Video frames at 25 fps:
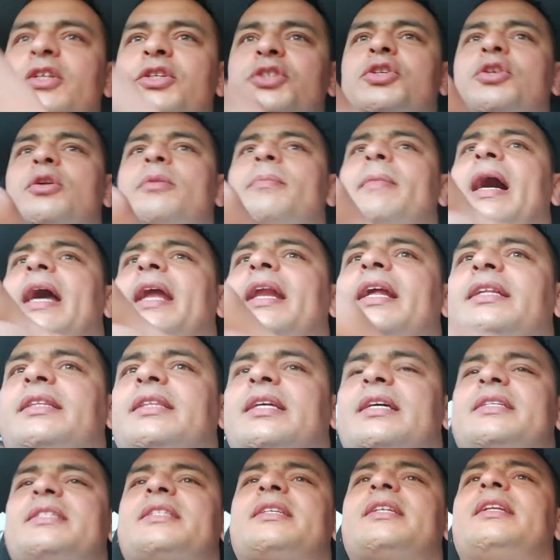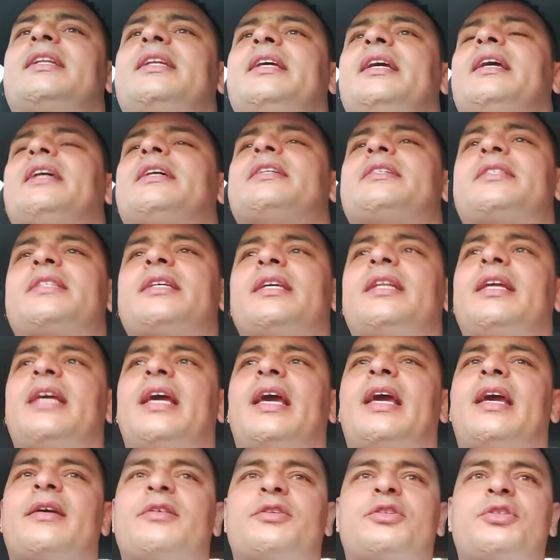شنو معناتها سيني
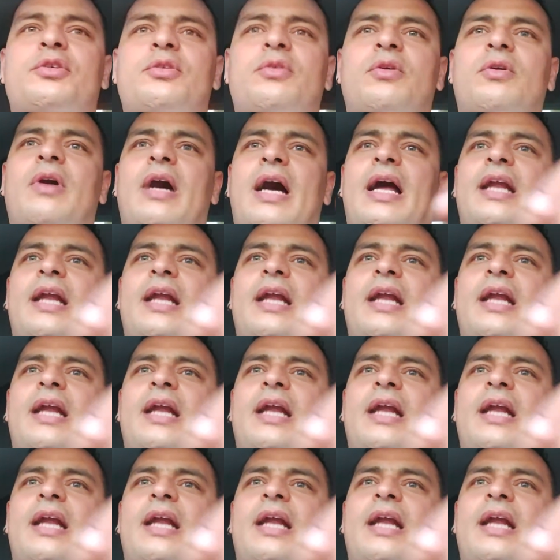سيني شنو